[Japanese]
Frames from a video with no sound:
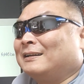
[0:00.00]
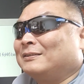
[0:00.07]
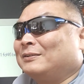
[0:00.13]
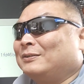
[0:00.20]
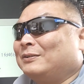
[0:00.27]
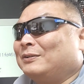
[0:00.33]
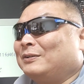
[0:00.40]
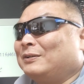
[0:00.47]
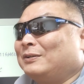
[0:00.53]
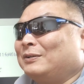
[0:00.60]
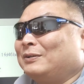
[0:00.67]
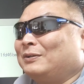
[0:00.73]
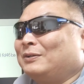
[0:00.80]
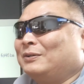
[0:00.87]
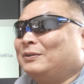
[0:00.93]
あ
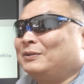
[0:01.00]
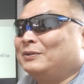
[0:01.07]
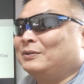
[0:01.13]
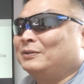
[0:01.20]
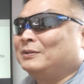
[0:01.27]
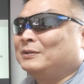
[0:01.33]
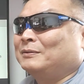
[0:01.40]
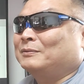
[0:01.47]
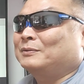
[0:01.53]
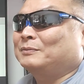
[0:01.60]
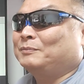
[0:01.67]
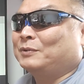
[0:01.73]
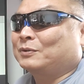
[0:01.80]
のー、